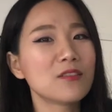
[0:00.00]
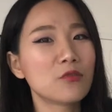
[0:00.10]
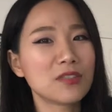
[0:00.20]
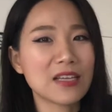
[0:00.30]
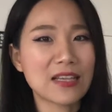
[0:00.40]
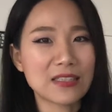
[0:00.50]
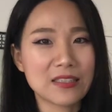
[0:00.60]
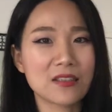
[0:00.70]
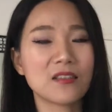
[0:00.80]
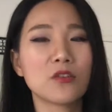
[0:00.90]
我下
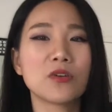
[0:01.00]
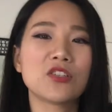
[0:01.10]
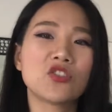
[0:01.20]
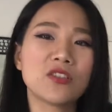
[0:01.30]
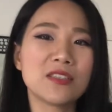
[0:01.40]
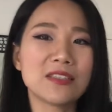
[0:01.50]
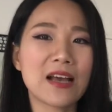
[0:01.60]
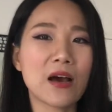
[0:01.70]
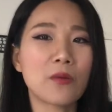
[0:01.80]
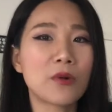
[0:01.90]
次可能会试一
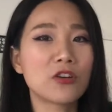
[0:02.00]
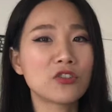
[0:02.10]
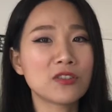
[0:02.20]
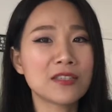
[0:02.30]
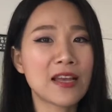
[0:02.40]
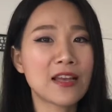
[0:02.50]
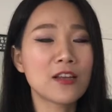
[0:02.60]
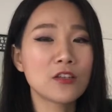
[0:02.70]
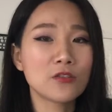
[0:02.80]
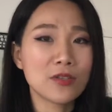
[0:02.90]
下，好不好吃再
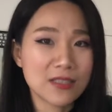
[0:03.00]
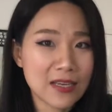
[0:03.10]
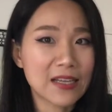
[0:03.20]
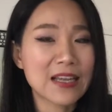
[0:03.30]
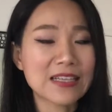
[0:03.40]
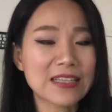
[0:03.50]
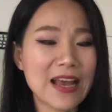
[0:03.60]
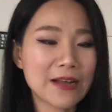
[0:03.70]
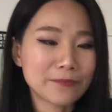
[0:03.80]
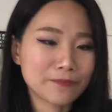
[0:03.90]
推荐给大
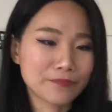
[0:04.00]
家。